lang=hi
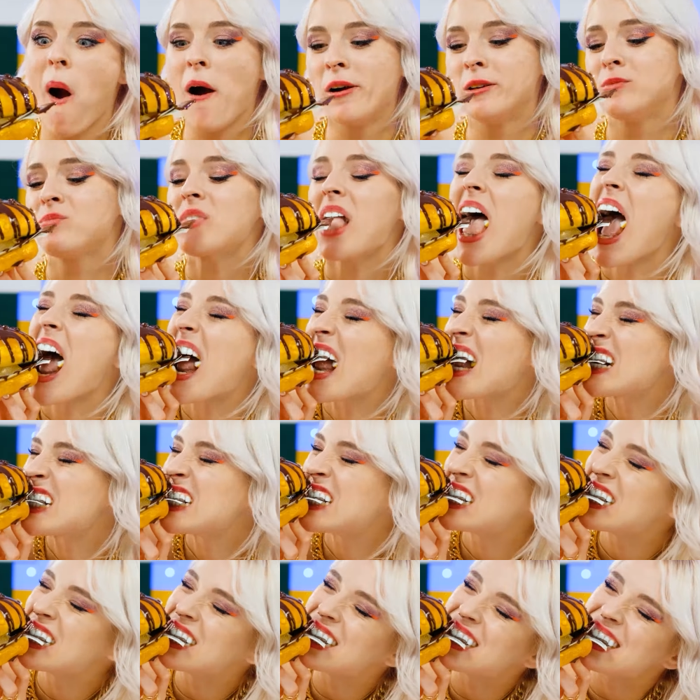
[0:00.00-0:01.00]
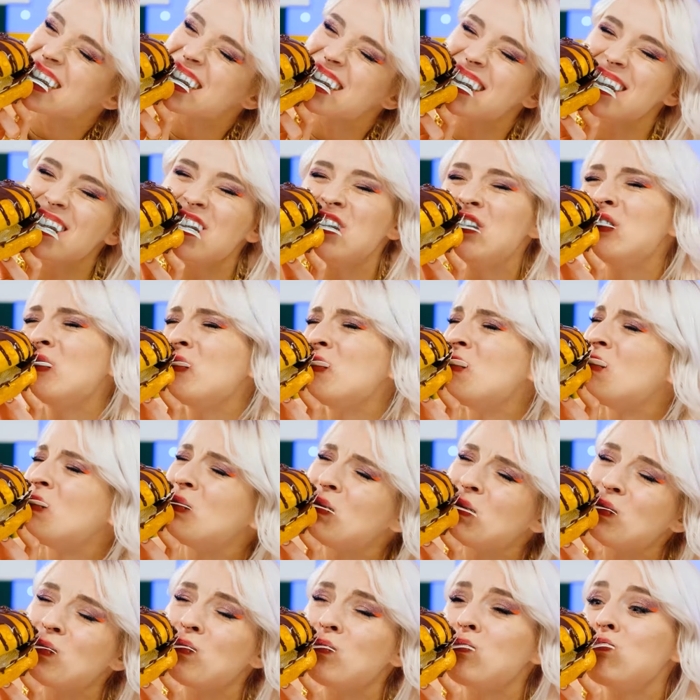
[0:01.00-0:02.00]
ये किस चीज से बना है
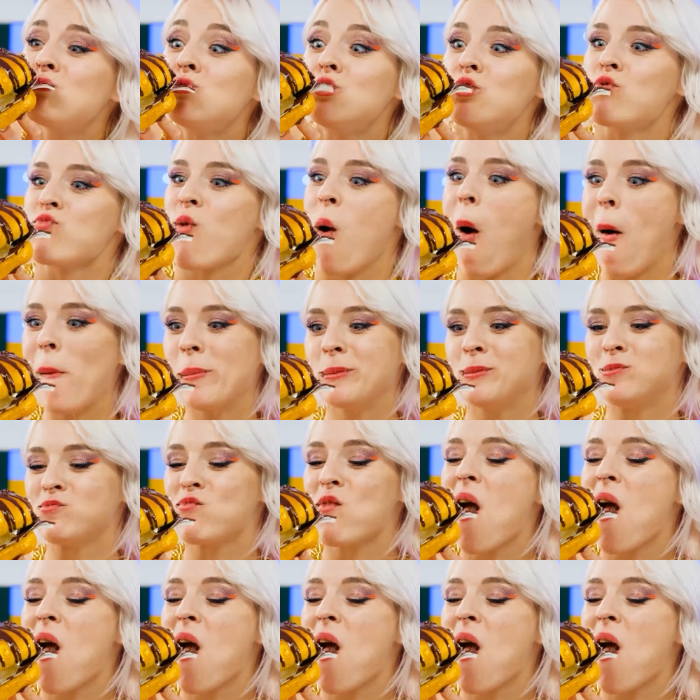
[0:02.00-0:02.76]
शायद असली सोने से